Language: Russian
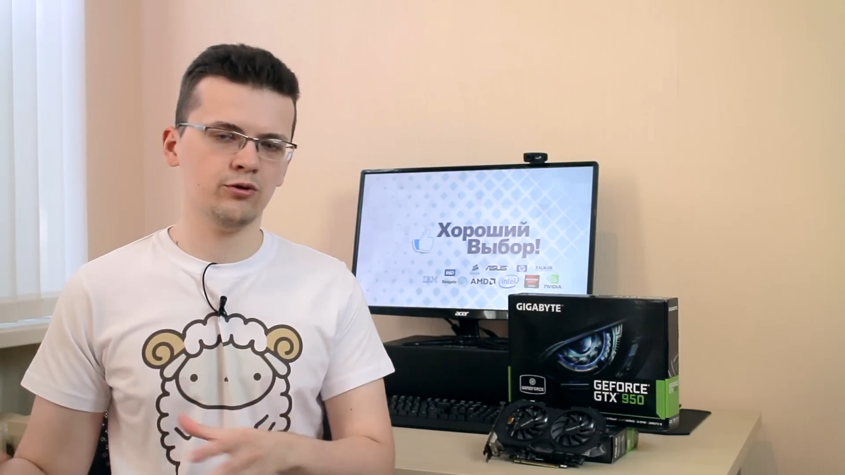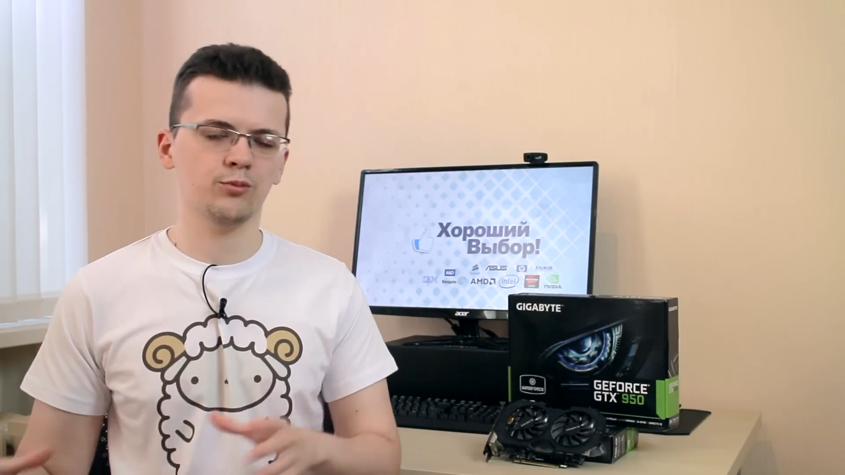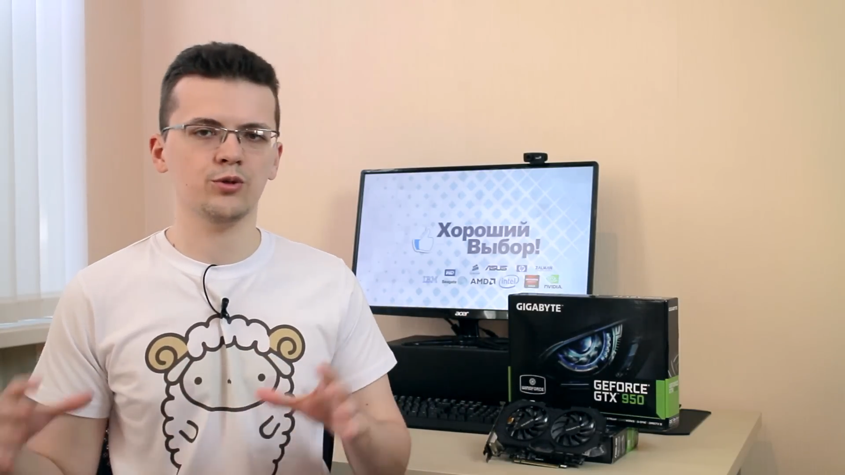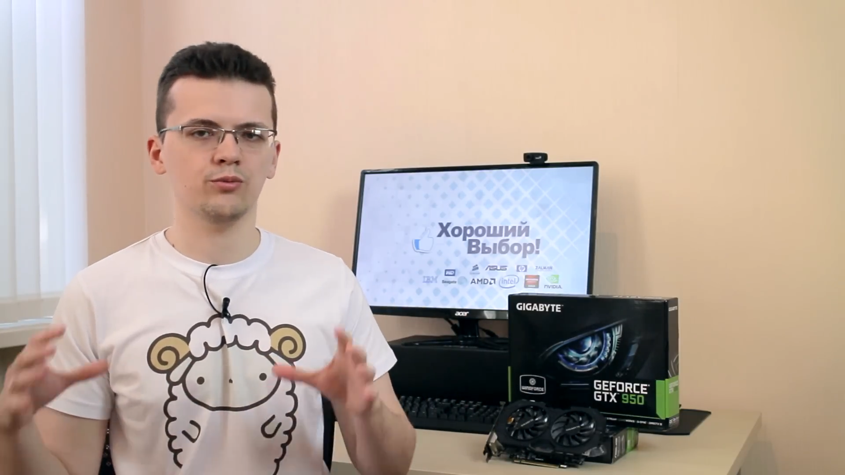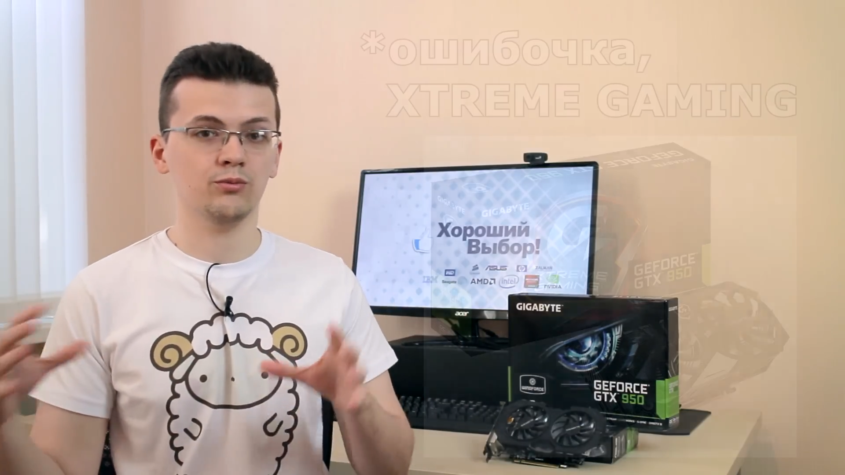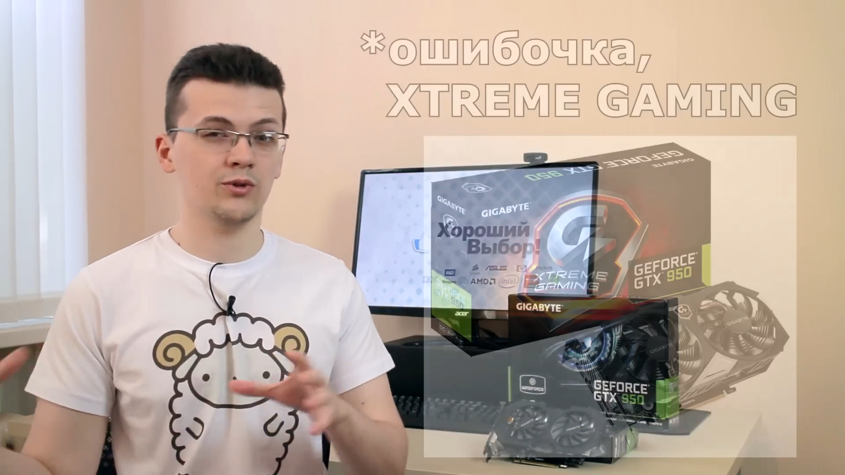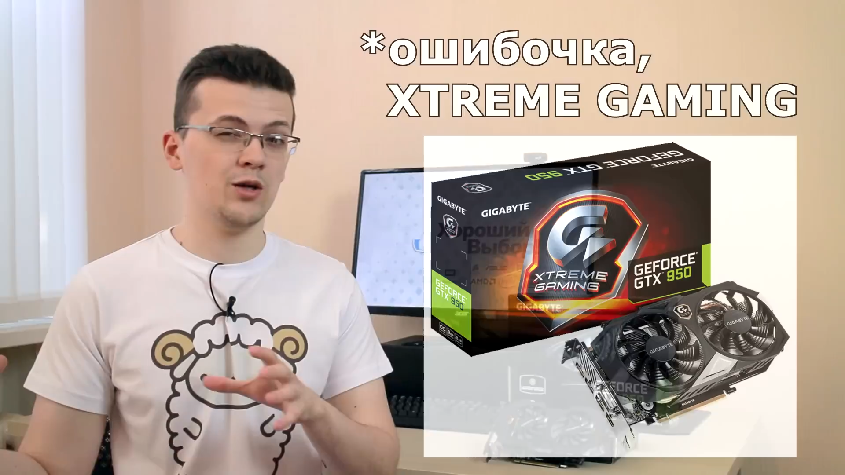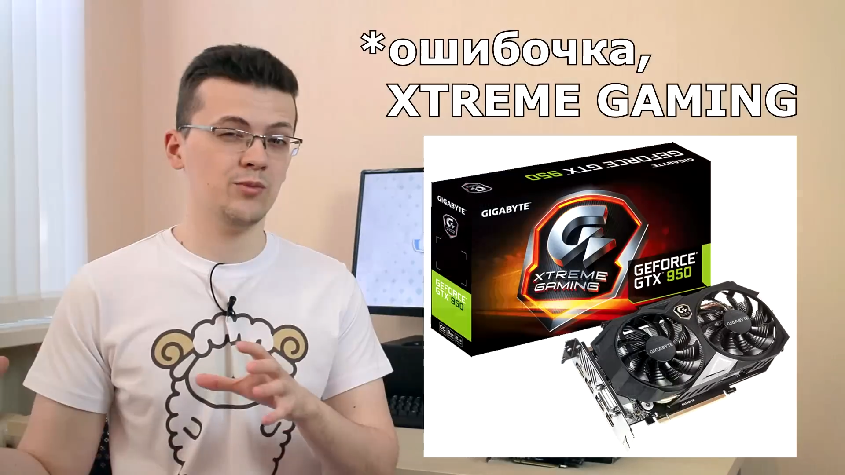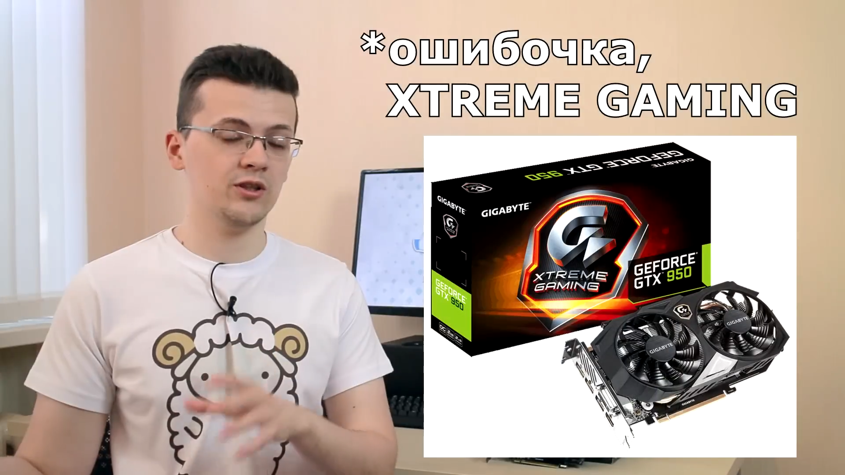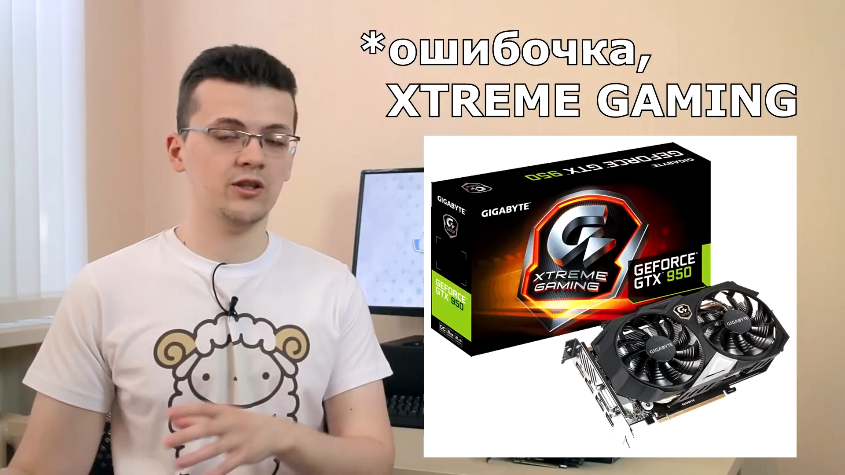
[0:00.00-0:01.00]
в общем,
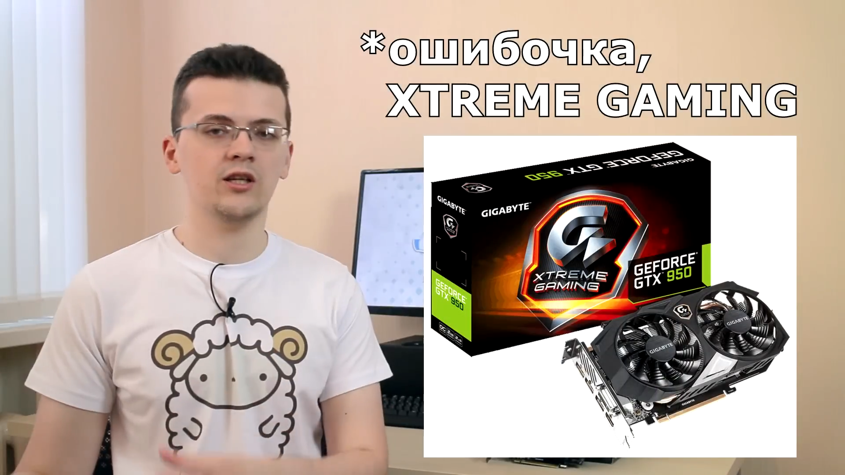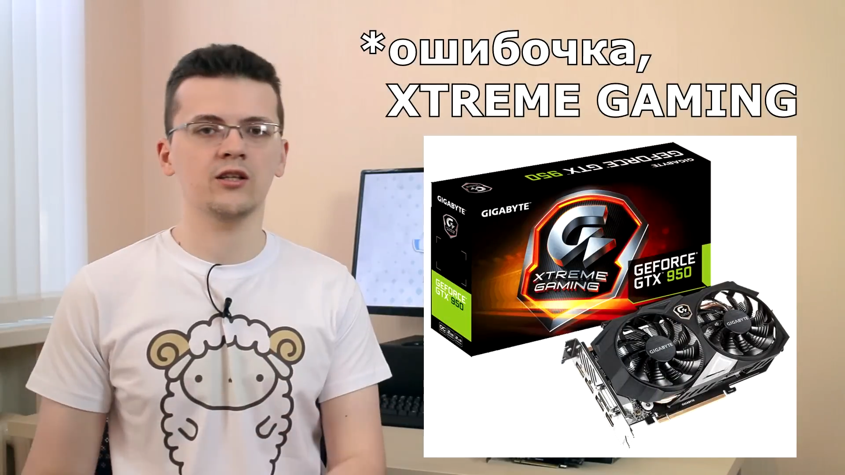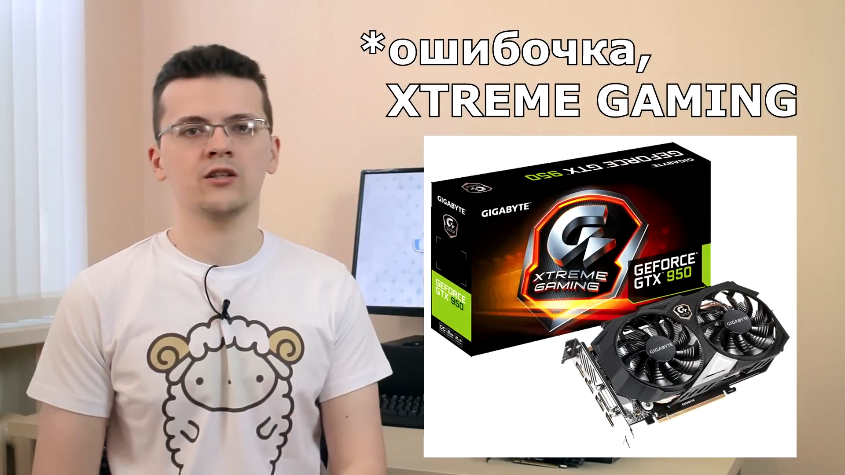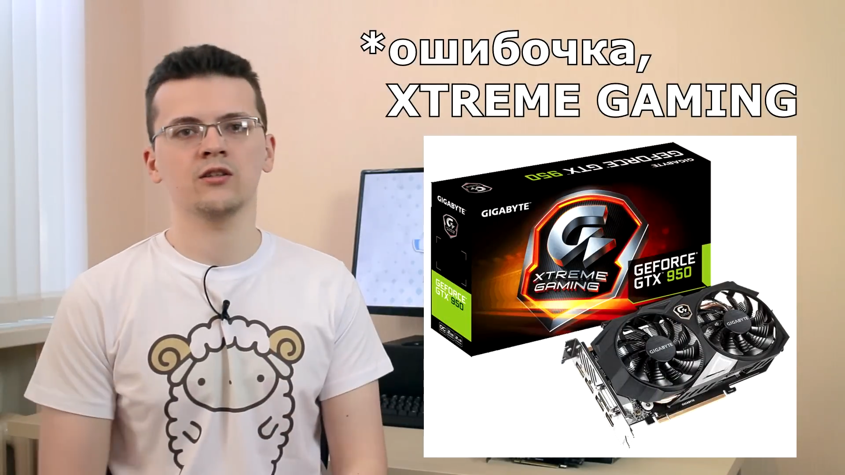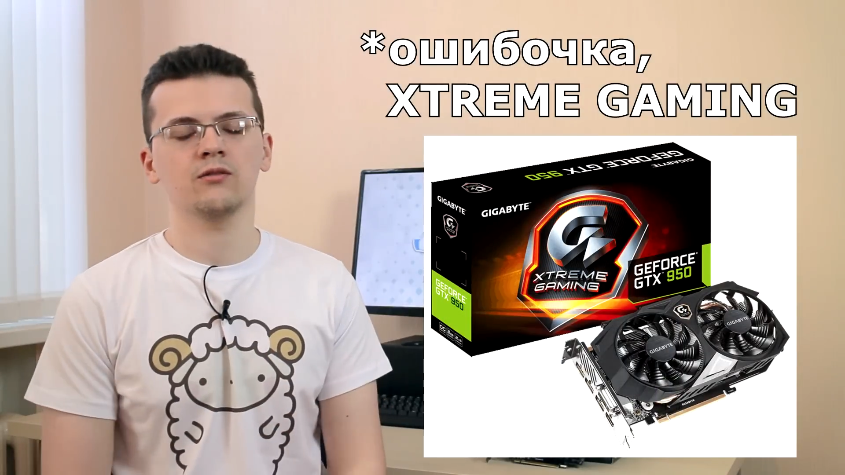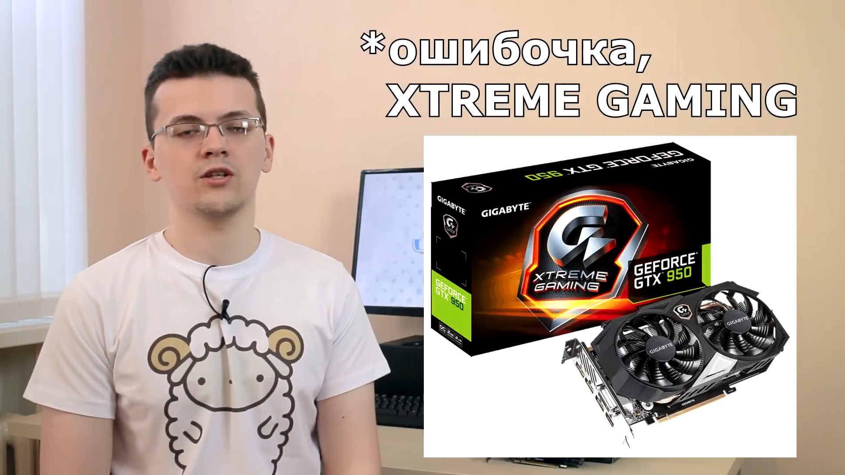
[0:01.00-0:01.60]
Gaming 3 она,